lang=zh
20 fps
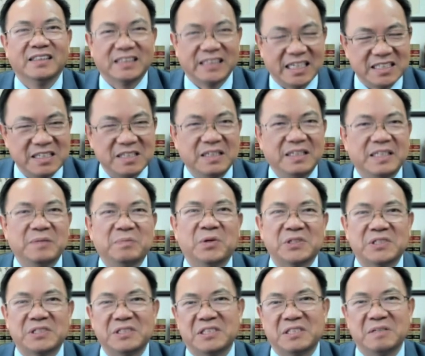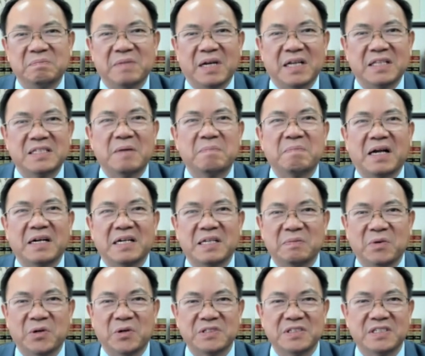在这李博士身边，在帮李
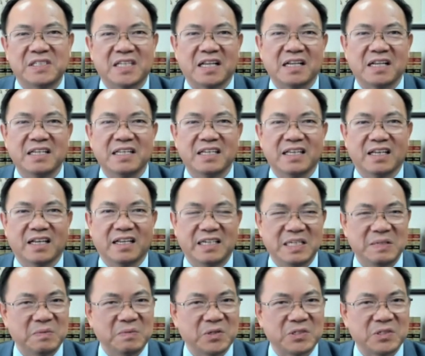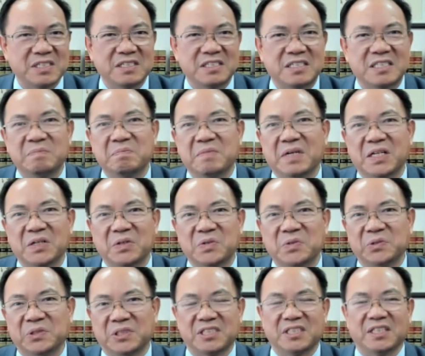博士整理李博士身边的
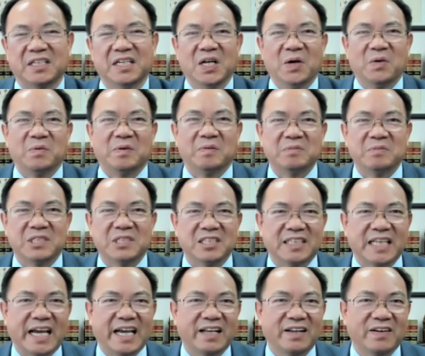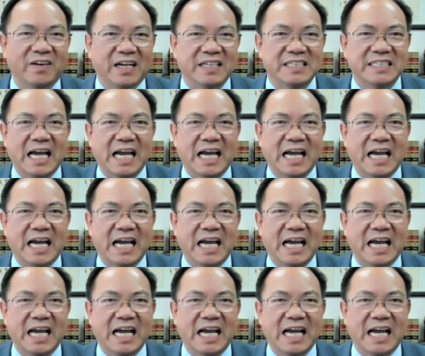故事。我们期待的话，